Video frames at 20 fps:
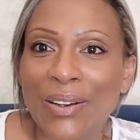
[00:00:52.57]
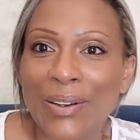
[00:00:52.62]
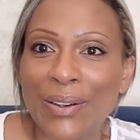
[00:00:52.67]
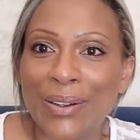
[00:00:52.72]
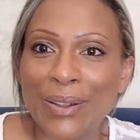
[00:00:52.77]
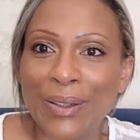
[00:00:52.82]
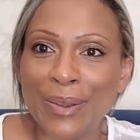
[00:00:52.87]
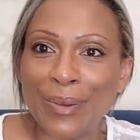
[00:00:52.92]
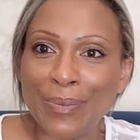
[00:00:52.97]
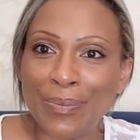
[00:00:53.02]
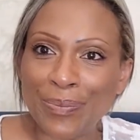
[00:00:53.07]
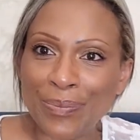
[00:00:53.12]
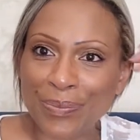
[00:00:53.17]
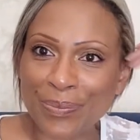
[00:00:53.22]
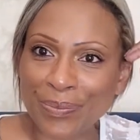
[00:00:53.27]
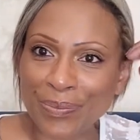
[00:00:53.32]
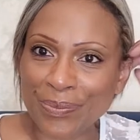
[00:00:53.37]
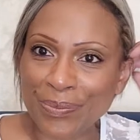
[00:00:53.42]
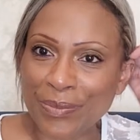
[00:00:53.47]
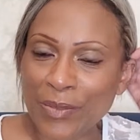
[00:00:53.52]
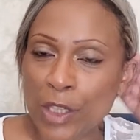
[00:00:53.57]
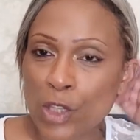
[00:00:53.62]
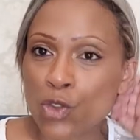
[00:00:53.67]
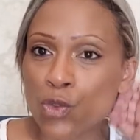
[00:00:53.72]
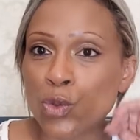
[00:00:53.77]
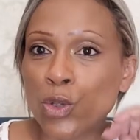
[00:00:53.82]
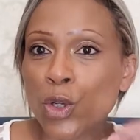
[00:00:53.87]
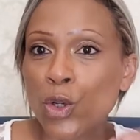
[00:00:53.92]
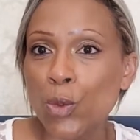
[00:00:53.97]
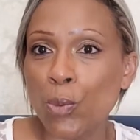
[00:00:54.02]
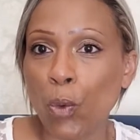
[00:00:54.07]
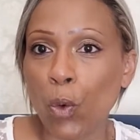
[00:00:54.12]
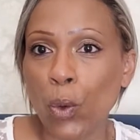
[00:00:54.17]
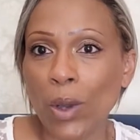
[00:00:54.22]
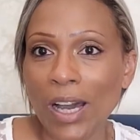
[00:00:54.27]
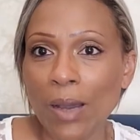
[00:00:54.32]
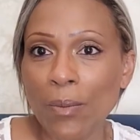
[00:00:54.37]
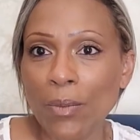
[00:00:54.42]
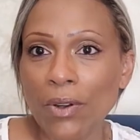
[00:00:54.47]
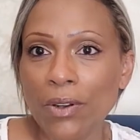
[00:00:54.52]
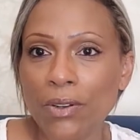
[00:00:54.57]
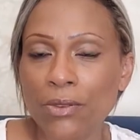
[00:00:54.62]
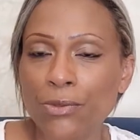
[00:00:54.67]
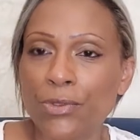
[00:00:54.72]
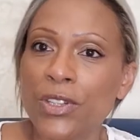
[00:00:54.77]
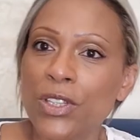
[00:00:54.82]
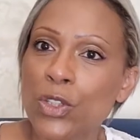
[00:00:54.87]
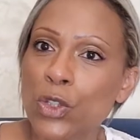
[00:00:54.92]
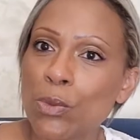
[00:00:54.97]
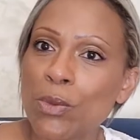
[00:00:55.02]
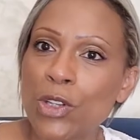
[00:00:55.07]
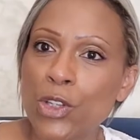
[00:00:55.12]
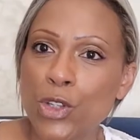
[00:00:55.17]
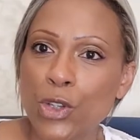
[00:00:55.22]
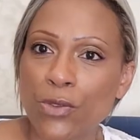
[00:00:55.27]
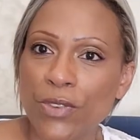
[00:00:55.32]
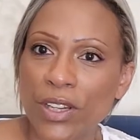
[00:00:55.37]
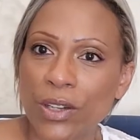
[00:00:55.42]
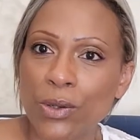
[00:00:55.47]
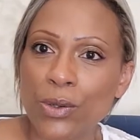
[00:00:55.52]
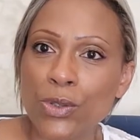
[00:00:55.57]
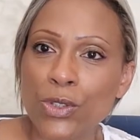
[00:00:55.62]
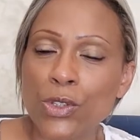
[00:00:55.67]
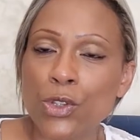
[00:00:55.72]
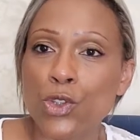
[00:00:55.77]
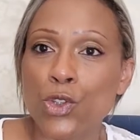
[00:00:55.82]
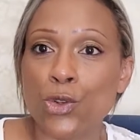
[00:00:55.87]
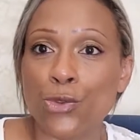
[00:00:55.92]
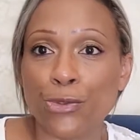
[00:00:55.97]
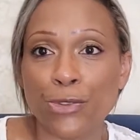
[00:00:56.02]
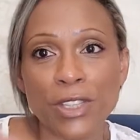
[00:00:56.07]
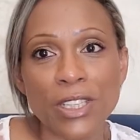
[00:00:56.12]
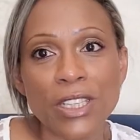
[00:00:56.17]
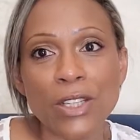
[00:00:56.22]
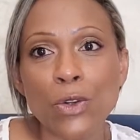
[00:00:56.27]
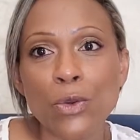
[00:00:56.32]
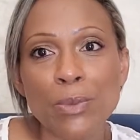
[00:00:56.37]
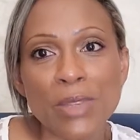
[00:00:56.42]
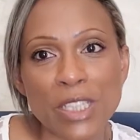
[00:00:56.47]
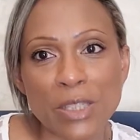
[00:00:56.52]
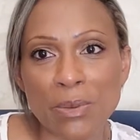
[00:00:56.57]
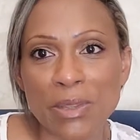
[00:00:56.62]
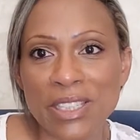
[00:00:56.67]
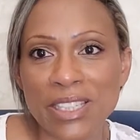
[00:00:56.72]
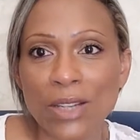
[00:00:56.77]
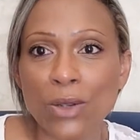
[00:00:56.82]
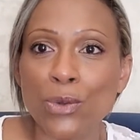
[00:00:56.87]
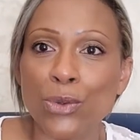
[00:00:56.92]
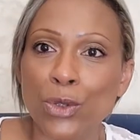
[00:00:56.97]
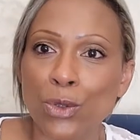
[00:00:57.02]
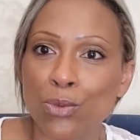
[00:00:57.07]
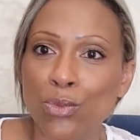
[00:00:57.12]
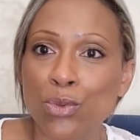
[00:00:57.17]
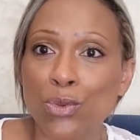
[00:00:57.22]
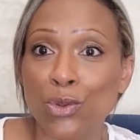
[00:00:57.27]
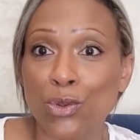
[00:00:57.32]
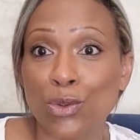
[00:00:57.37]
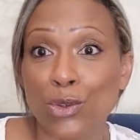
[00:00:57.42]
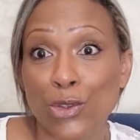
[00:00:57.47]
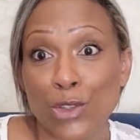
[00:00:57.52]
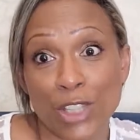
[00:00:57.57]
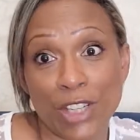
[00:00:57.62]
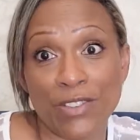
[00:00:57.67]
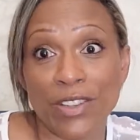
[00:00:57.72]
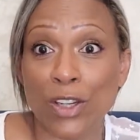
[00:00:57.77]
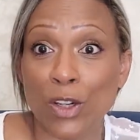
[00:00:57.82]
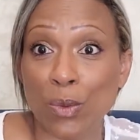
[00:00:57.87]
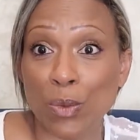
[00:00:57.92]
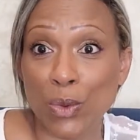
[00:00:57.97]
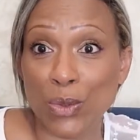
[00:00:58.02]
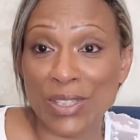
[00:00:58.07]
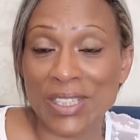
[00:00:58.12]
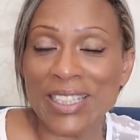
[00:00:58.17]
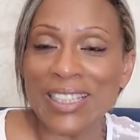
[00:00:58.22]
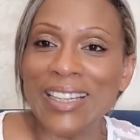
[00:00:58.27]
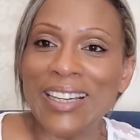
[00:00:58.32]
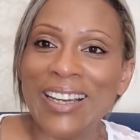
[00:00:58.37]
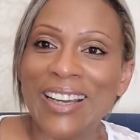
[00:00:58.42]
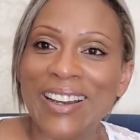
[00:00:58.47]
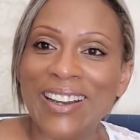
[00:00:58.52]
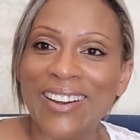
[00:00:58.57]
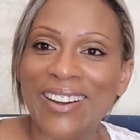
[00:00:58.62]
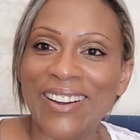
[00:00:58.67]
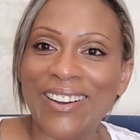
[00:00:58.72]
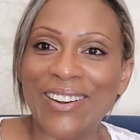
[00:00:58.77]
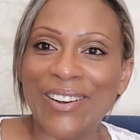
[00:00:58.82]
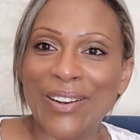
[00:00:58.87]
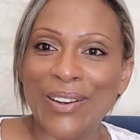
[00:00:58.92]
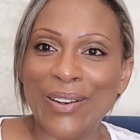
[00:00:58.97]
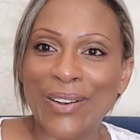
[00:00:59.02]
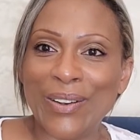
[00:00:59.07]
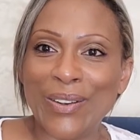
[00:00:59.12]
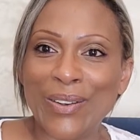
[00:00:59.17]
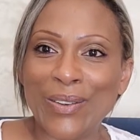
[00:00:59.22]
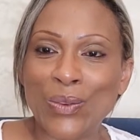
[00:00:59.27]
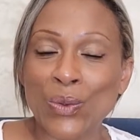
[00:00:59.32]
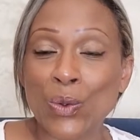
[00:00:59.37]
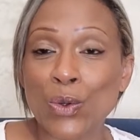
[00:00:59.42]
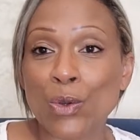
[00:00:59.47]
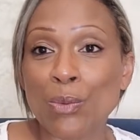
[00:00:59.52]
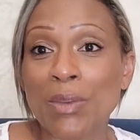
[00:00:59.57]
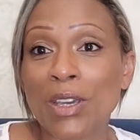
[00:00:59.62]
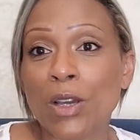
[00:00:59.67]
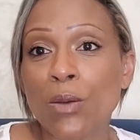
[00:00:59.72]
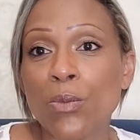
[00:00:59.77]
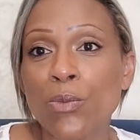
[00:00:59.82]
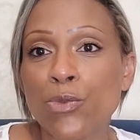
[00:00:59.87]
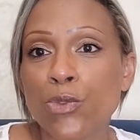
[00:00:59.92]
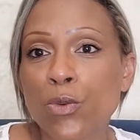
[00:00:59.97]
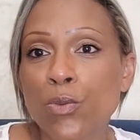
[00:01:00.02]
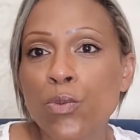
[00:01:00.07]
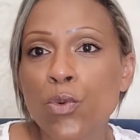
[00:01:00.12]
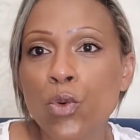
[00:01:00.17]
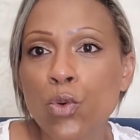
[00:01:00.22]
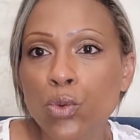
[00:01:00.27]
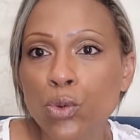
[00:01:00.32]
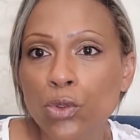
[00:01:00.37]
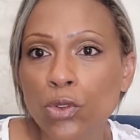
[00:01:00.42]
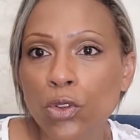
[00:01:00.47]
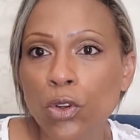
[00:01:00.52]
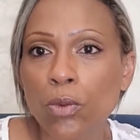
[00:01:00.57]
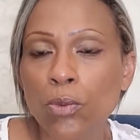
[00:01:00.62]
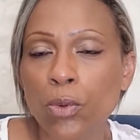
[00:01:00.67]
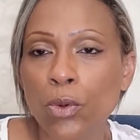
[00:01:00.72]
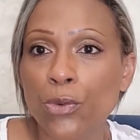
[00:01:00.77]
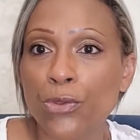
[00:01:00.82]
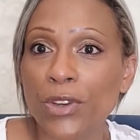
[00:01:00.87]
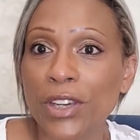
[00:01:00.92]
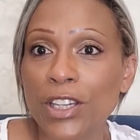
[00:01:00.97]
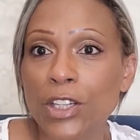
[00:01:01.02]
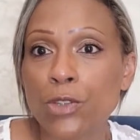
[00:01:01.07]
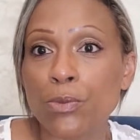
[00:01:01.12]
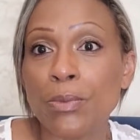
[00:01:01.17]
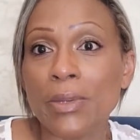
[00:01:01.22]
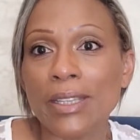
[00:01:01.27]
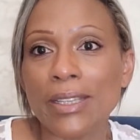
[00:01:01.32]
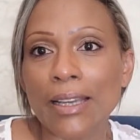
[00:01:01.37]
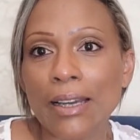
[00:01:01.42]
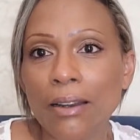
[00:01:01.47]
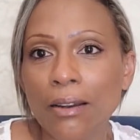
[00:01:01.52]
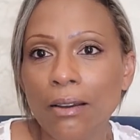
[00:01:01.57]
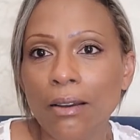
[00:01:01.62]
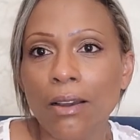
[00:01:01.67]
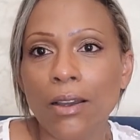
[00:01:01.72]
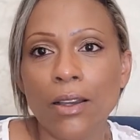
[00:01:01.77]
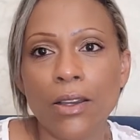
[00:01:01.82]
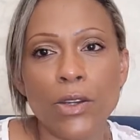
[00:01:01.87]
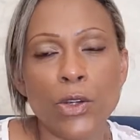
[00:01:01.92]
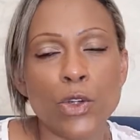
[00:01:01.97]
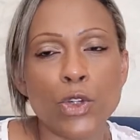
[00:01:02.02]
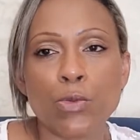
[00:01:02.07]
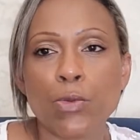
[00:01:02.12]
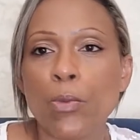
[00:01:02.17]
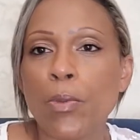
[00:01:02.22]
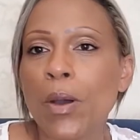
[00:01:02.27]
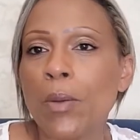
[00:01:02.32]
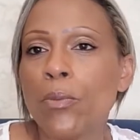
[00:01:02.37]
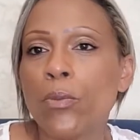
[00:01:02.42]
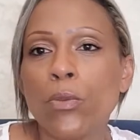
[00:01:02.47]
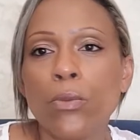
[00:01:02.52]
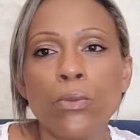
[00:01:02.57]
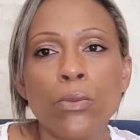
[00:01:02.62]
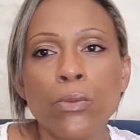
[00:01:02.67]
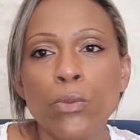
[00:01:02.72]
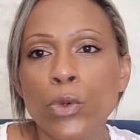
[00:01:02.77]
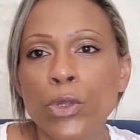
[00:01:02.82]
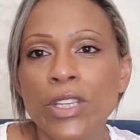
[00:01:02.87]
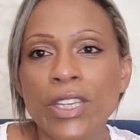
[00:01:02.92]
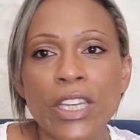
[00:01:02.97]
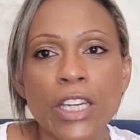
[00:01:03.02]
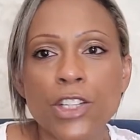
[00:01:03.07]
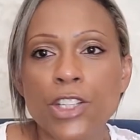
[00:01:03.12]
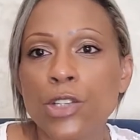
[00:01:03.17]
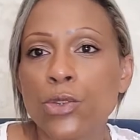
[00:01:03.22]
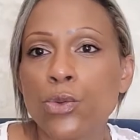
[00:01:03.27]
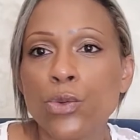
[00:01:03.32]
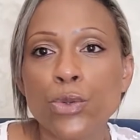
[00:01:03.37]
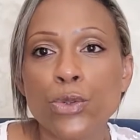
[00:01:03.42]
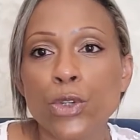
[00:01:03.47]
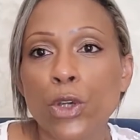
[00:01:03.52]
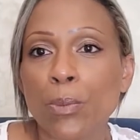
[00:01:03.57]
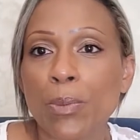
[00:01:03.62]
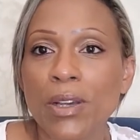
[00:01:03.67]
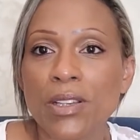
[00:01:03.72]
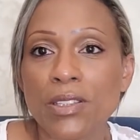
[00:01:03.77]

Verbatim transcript: Euh, je vous donne le programme. Fin de semaine, je suis en vacances. Je finis le mix média, le notebook que j'avais commencé. donc, mais comme il me faut beaucoup de temps pour le faire, que je m'étale, je peux pas me dégager deux heures